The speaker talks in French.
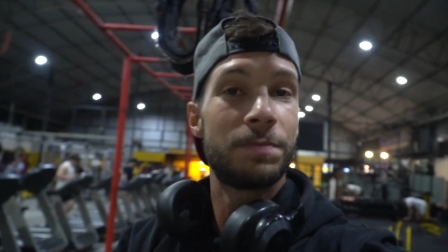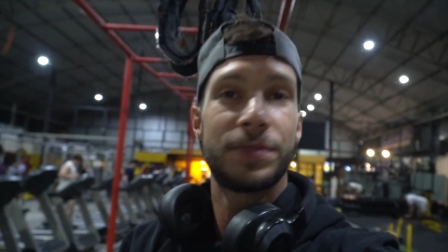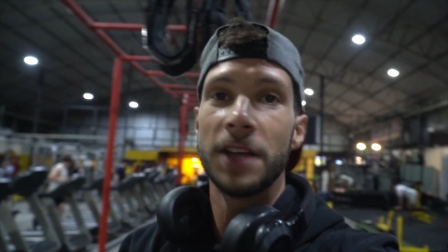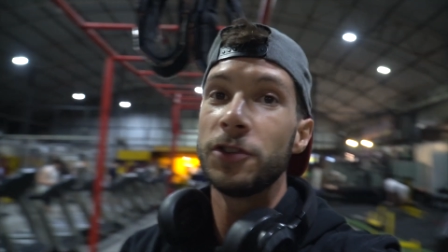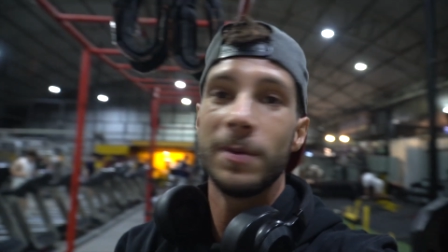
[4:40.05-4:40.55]

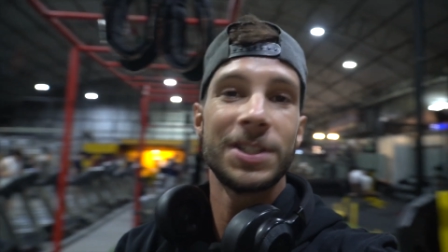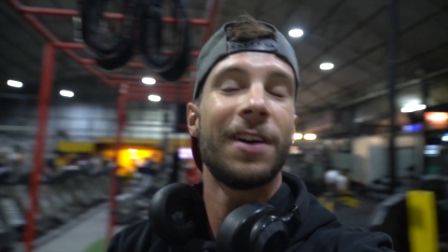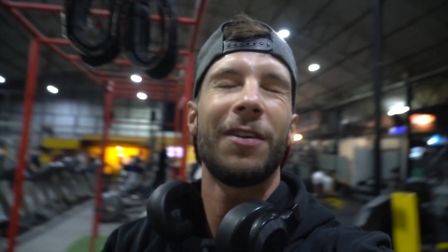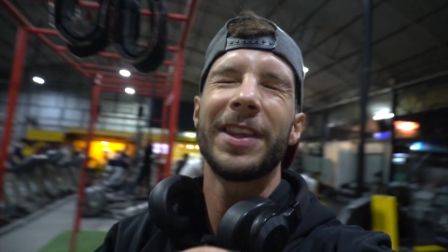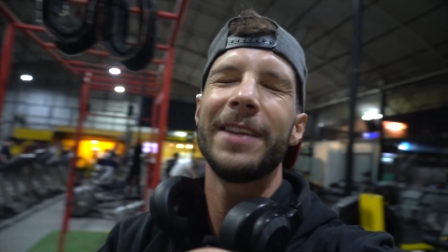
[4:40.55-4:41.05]
Putain, demain, je vais
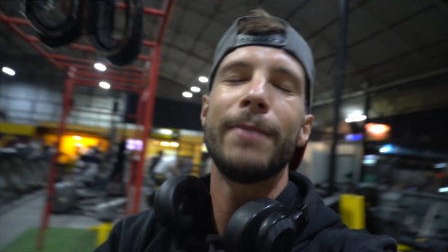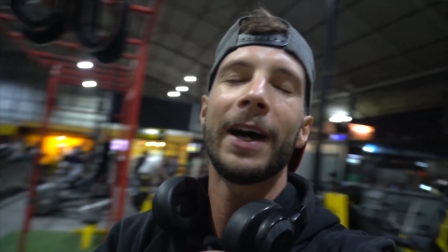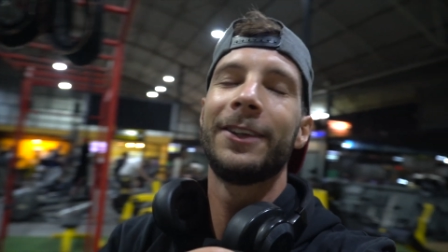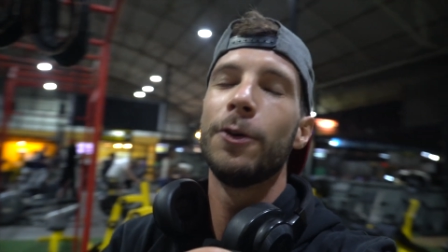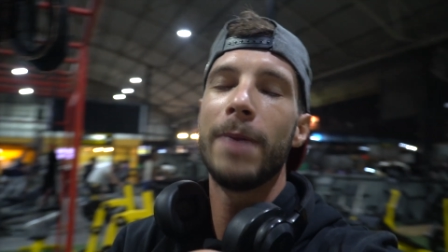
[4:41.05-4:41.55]
avoir des
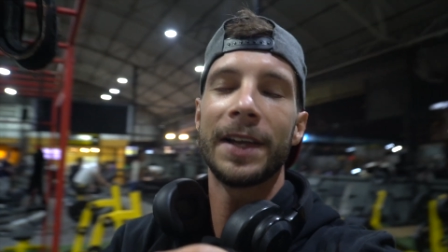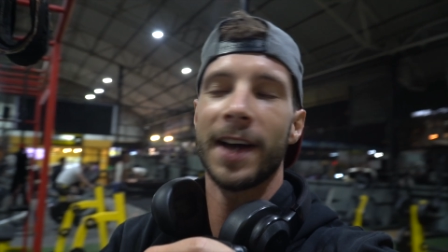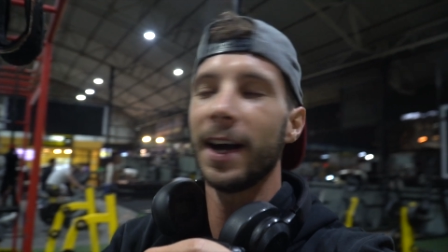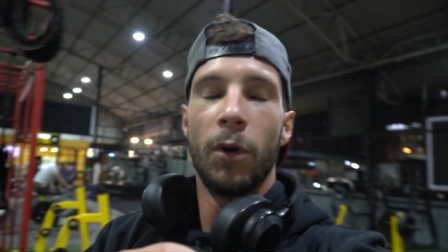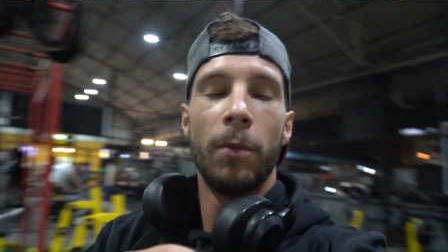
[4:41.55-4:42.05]
marques de bas.
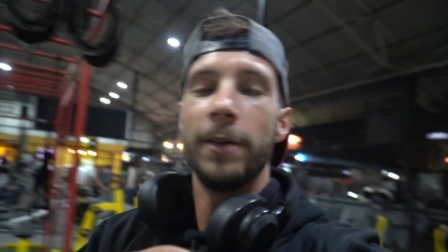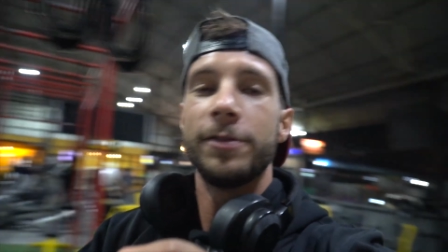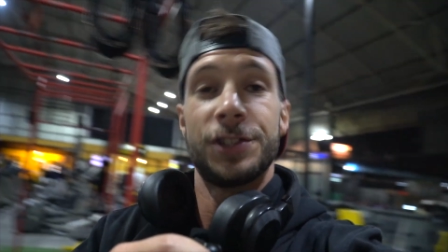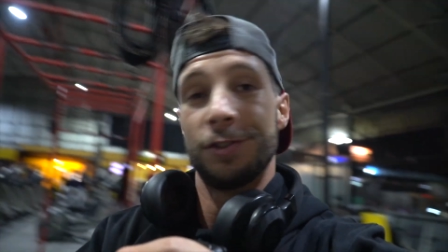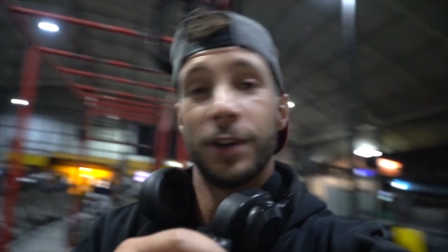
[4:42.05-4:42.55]
Bon, bref,
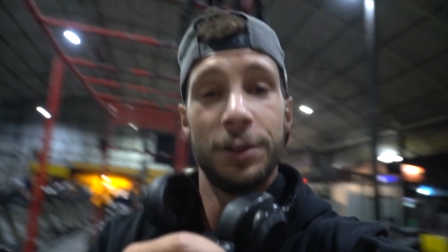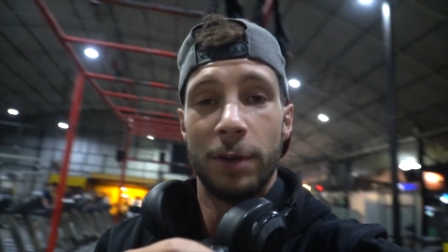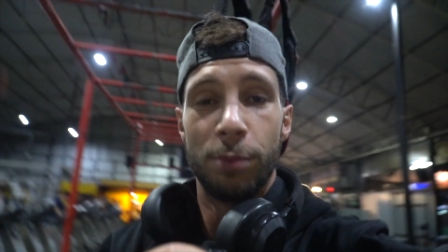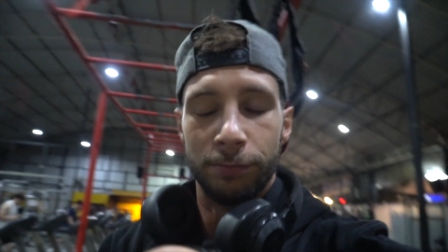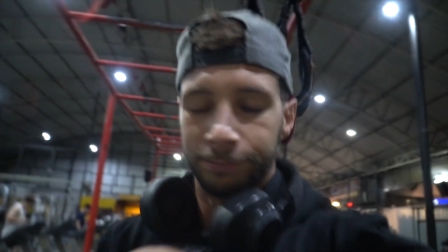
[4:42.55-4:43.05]
je réduis un peu.